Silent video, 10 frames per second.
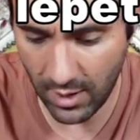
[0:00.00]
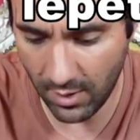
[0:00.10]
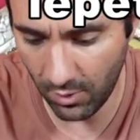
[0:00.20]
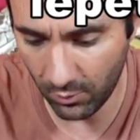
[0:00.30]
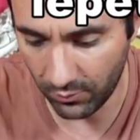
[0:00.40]

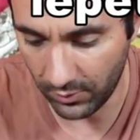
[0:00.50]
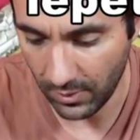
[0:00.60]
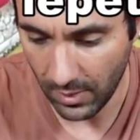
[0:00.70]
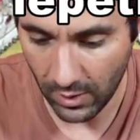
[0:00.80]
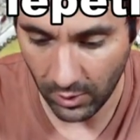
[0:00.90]
à enlever.
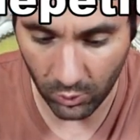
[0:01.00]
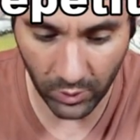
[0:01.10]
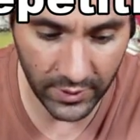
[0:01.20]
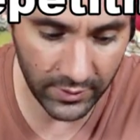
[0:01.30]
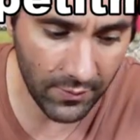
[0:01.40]

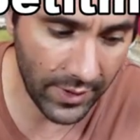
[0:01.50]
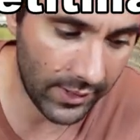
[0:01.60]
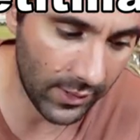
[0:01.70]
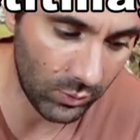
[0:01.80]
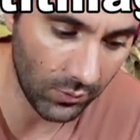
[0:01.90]
Donc l'idée va
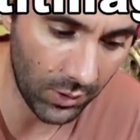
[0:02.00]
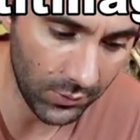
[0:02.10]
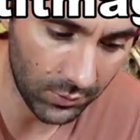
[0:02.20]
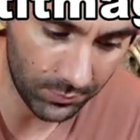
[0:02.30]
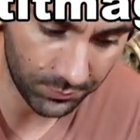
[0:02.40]
être la suivante.